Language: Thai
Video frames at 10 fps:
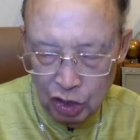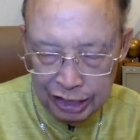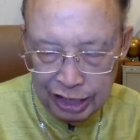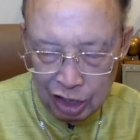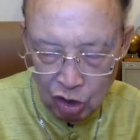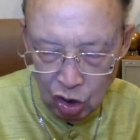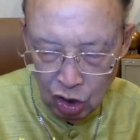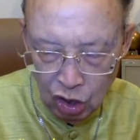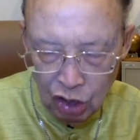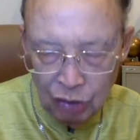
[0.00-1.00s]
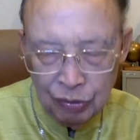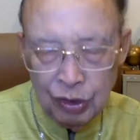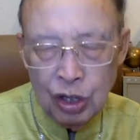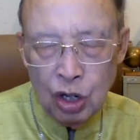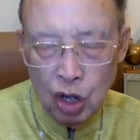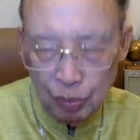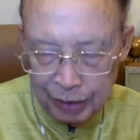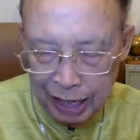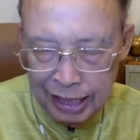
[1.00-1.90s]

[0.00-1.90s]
น้อยจึงขอ ขอบใจ